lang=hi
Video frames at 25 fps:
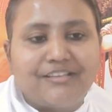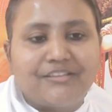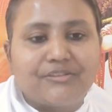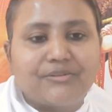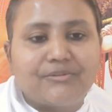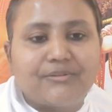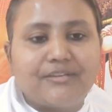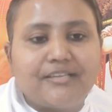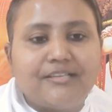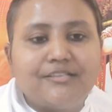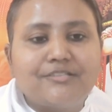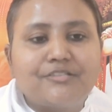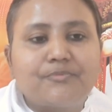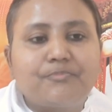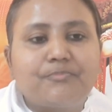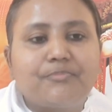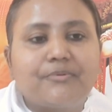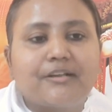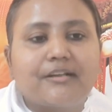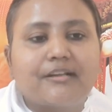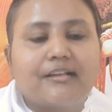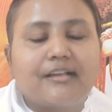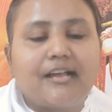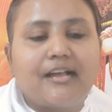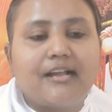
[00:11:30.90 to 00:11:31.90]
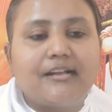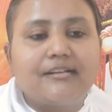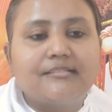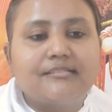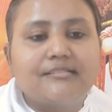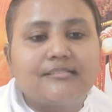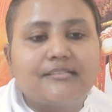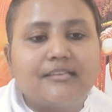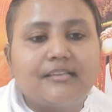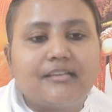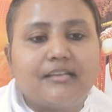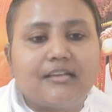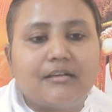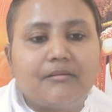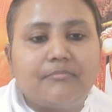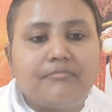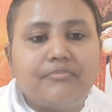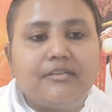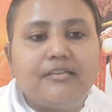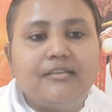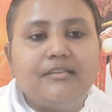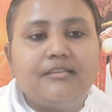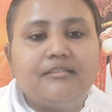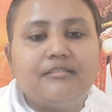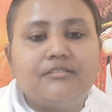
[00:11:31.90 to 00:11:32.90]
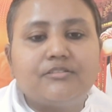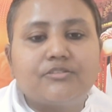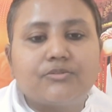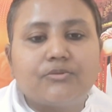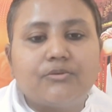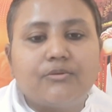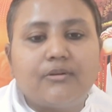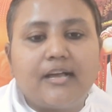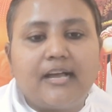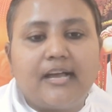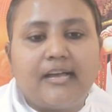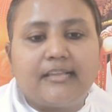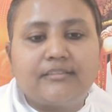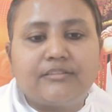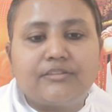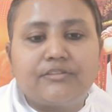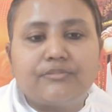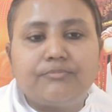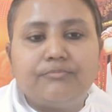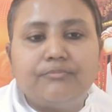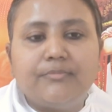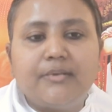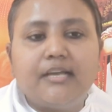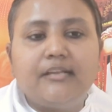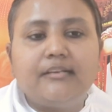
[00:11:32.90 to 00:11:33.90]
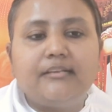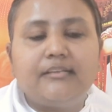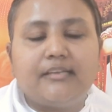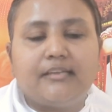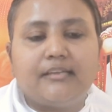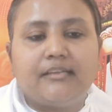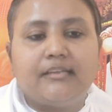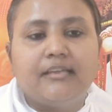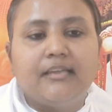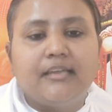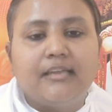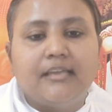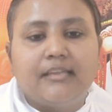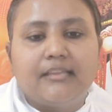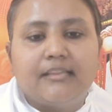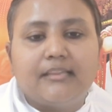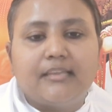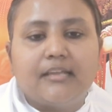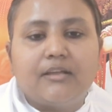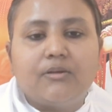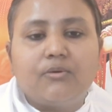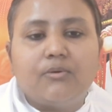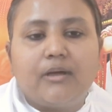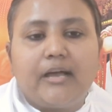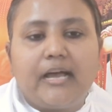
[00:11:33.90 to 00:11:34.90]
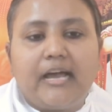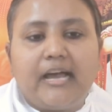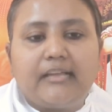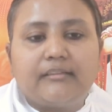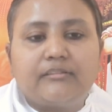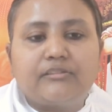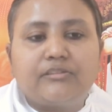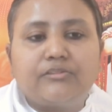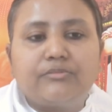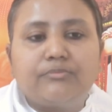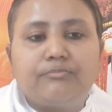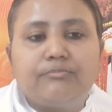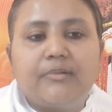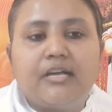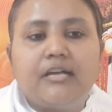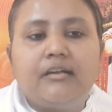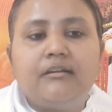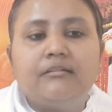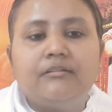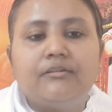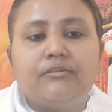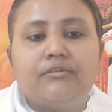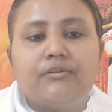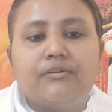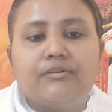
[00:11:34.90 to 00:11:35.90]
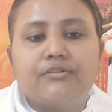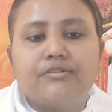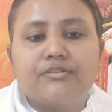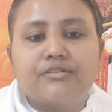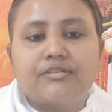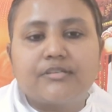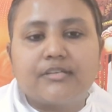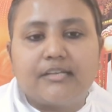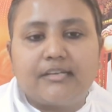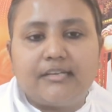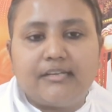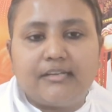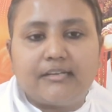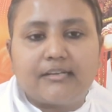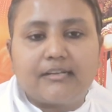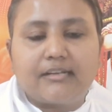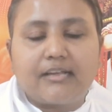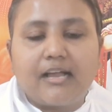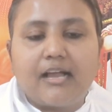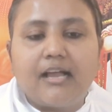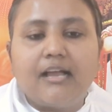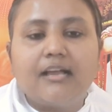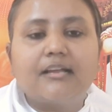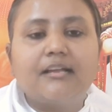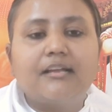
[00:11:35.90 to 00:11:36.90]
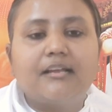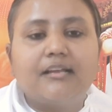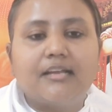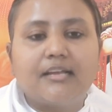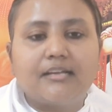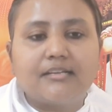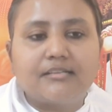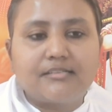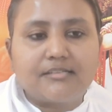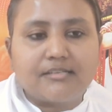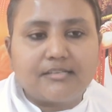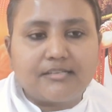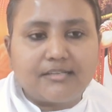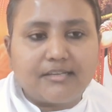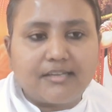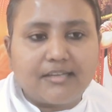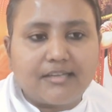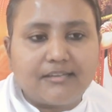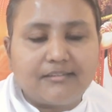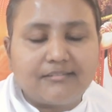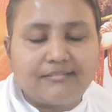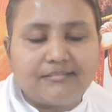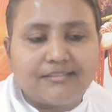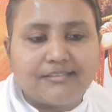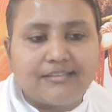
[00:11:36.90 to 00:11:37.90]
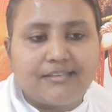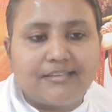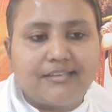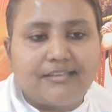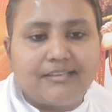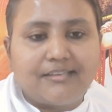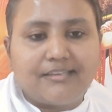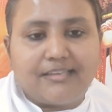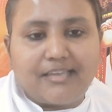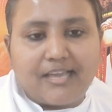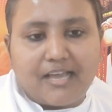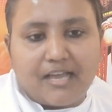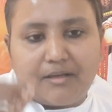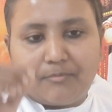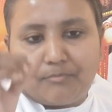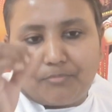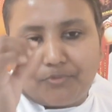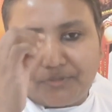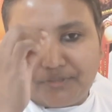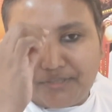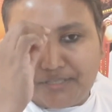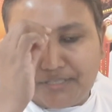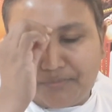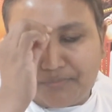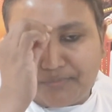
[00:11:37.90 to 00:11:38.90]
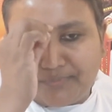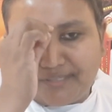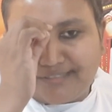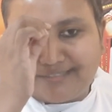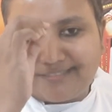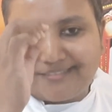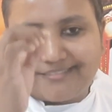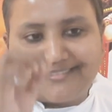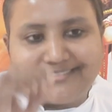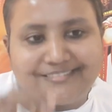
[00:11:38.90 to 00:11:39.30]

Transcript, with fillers: तो इस प्रकार से अभी जो आत्मा ने देखो आत्मा और शरीर कहाँ कनेक्टेड है यहाँ बुद्धि में